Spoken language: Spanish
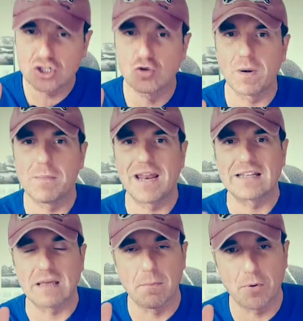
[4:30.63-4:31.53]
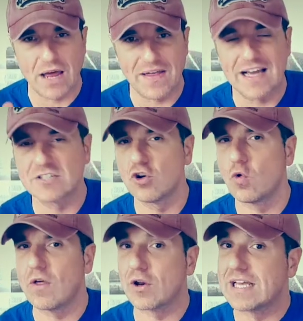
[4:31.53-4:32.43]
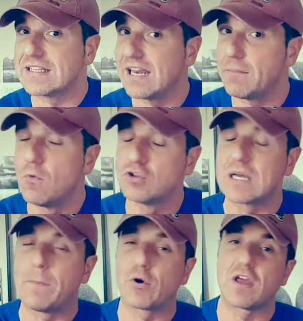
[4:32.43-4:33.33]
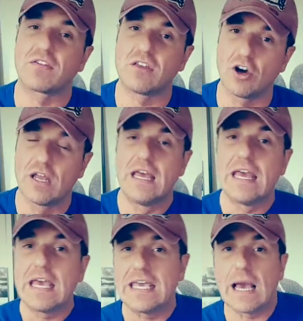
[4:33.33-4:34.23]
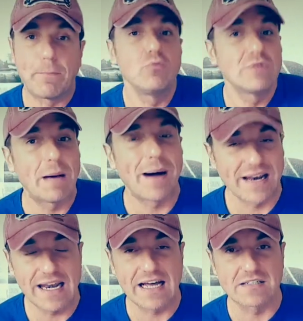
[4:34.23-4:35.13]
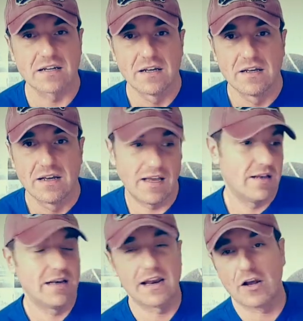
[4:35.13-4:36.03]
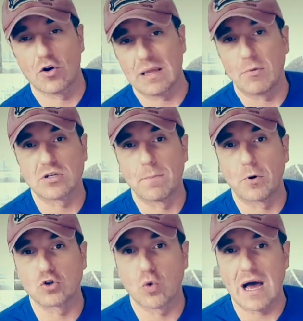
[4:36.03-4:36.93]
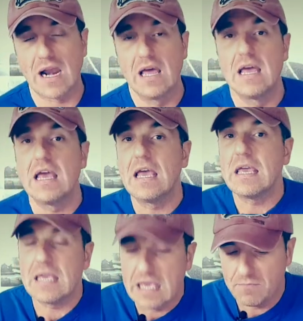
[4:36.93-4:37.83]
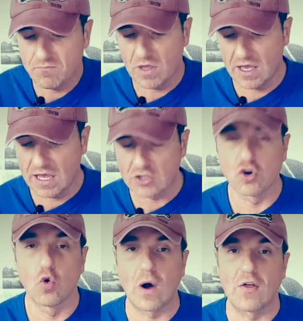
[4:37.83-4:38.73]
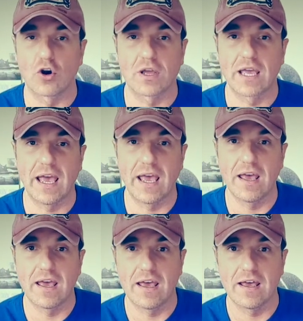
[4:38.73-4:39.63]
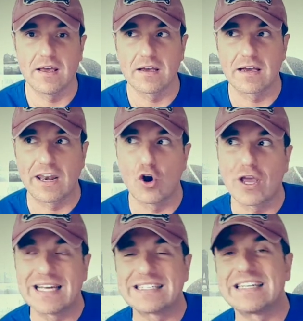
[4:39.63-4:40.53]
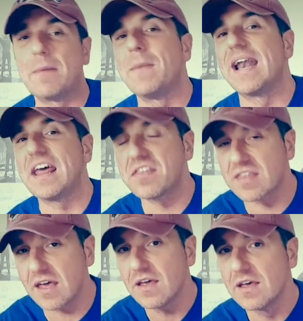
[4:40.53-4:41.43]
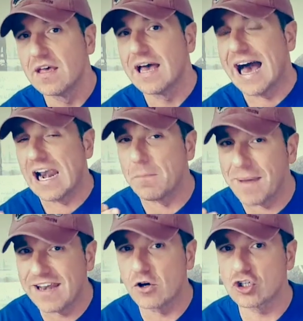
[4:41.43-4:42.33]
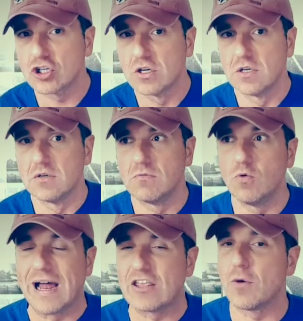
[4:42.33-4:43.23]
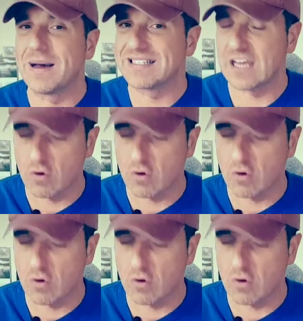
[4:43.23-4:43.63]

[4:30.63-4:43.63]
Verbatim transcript: es su primera temporada, es un jugador que tiene mucha proyección y apunta maneras. ¿eh? Le recordamos en Portugal y eh, es un jugador que creo que se merece al menos un año más de